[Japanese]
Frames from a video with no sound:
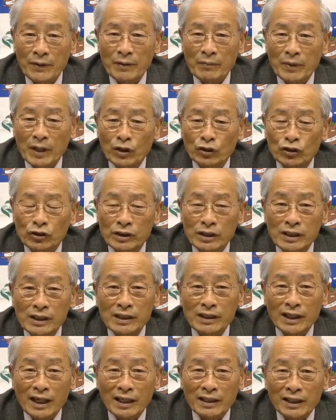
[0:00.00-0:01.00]
誠
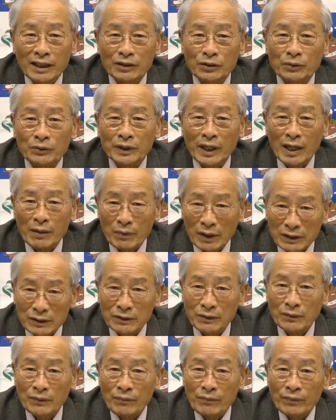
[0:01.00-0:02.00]
にありがとうございま
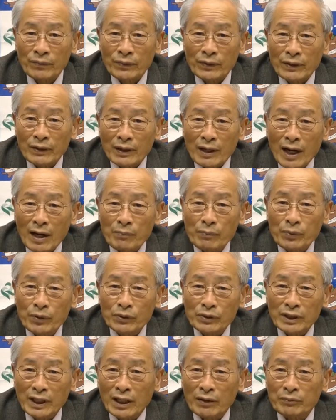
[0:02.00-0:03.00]
す発
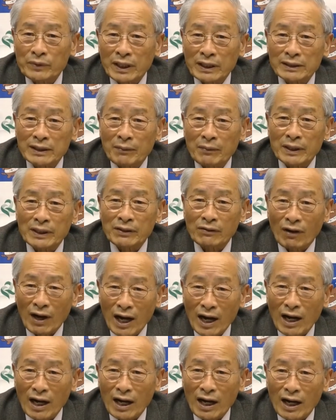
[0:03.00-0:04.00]
表者の皆様に
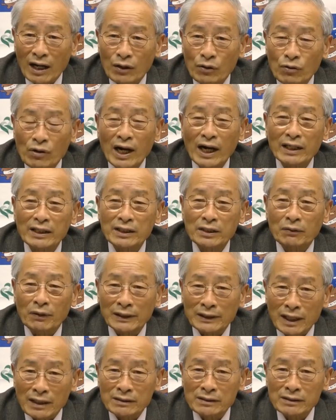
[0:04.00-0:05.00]
は5回にわたる